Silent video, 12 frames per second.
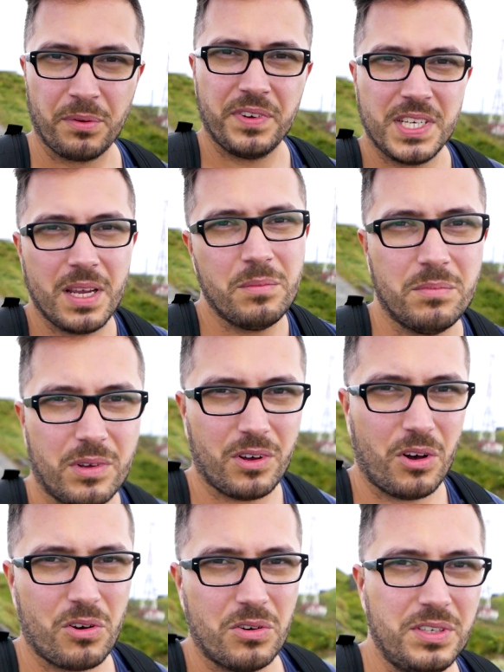Powiedziałem
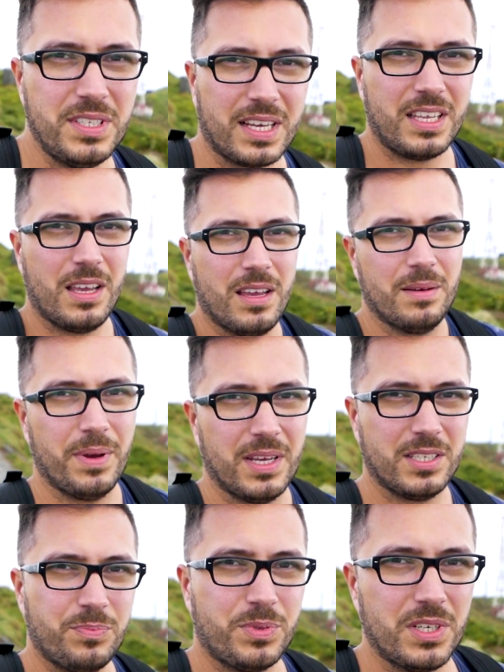o rodzicach nie
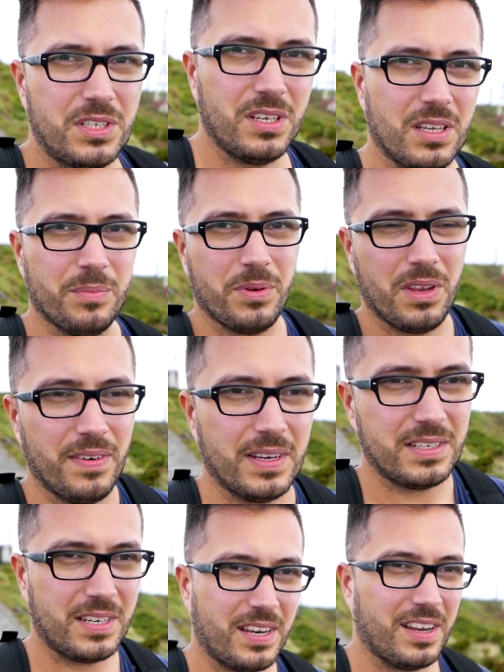bez przyczyny,
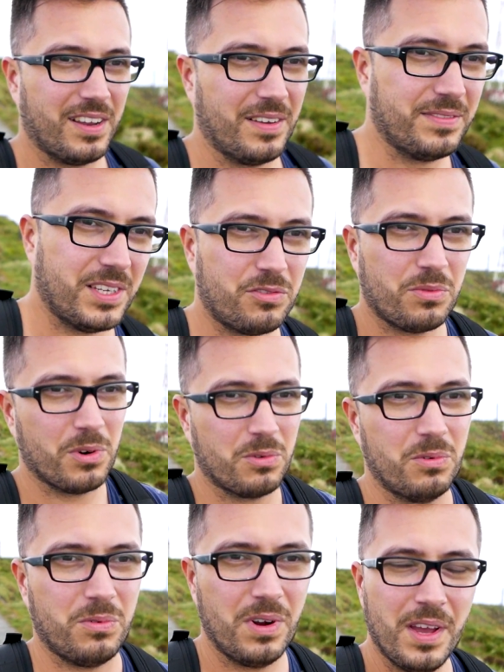ponieważ e, w zeszłym
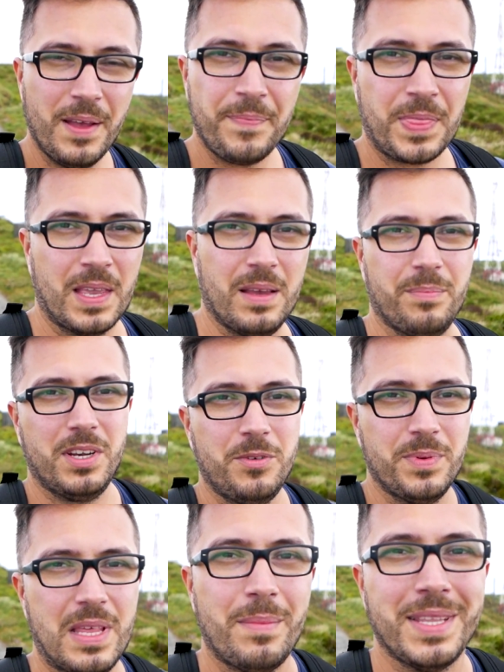roku e,
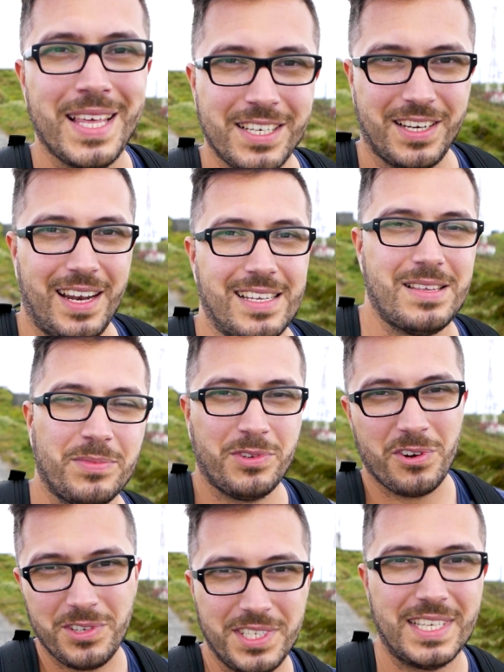byliśmy na Maderze razem z
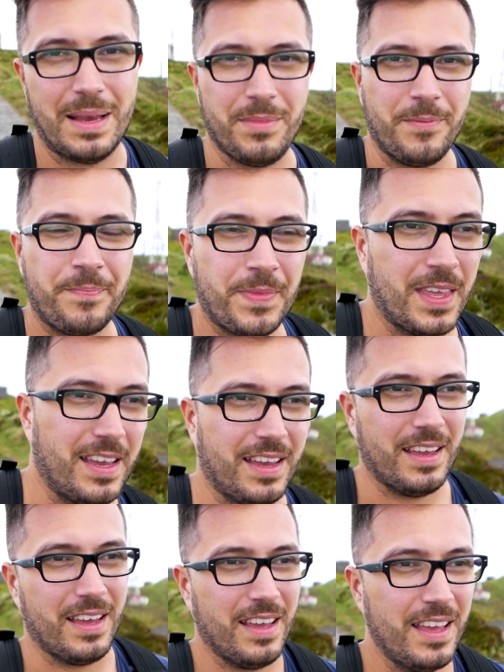rodzicami.
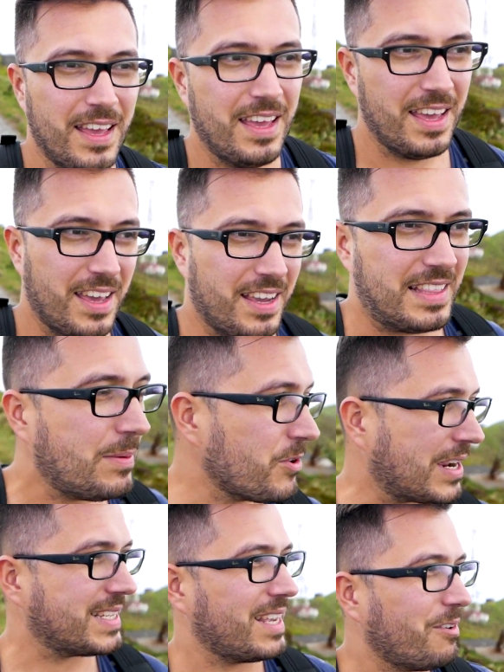I tam
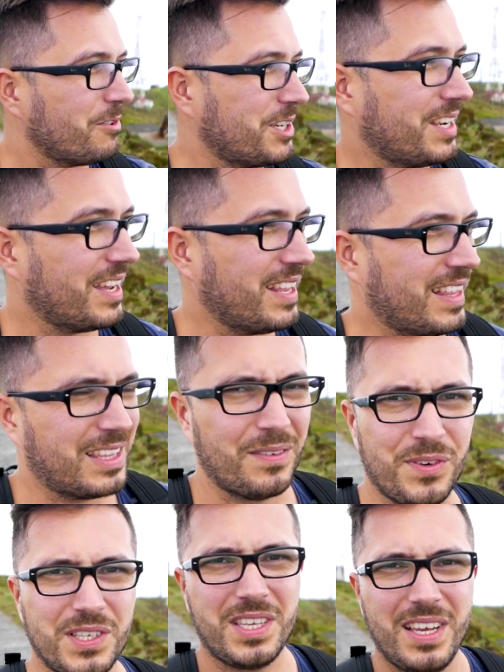okazało się na tych
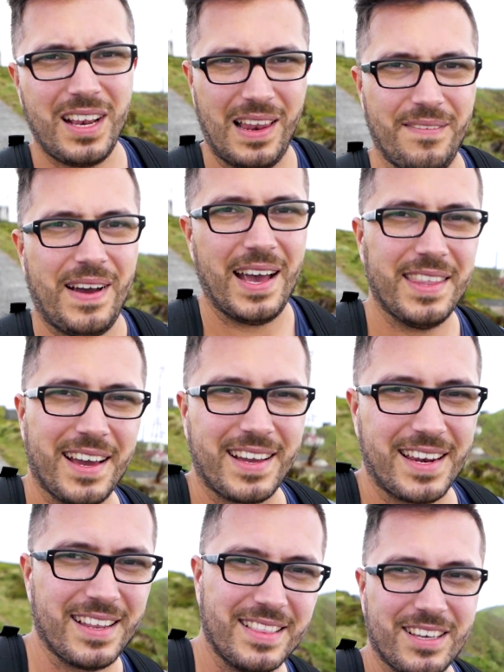wszystkich lewadach,
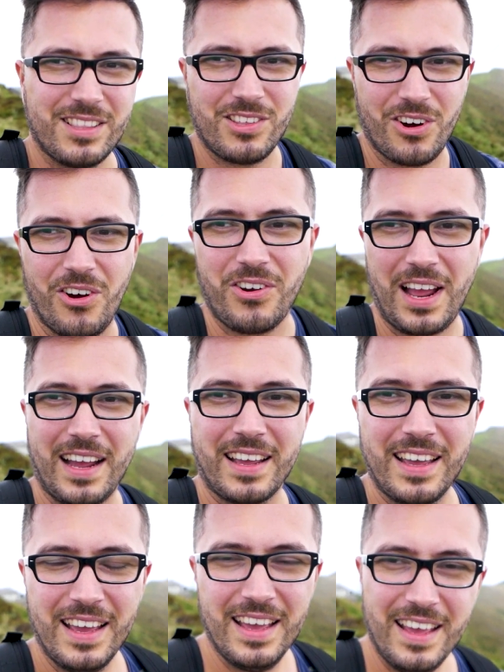krętych drogach,
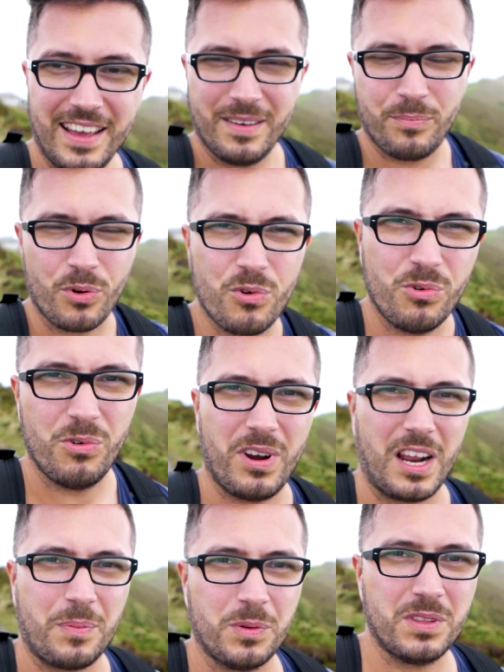po
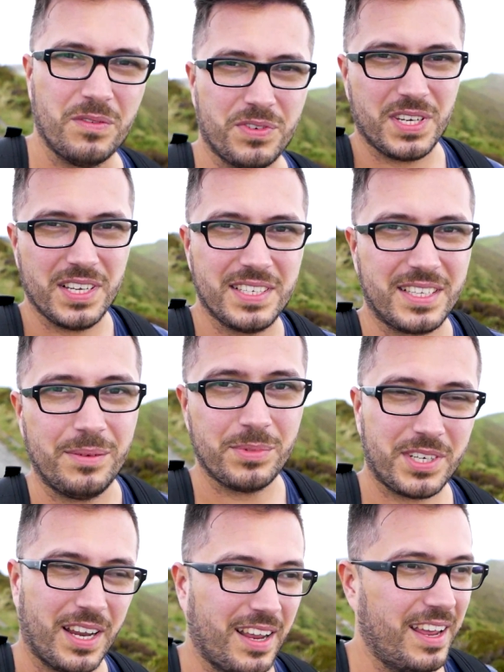górach, po tym wszystkim,
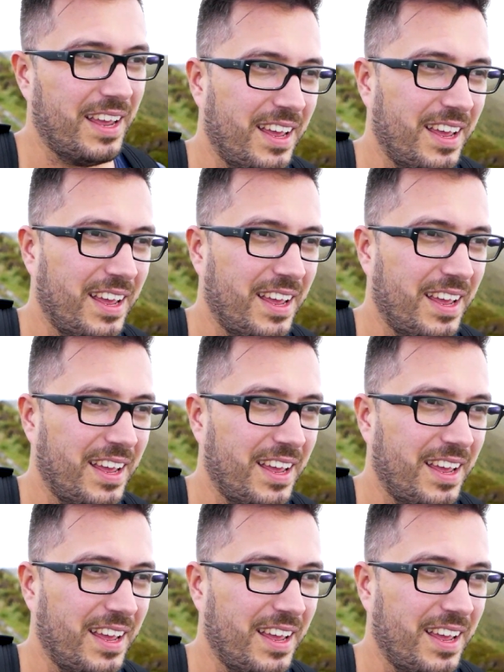że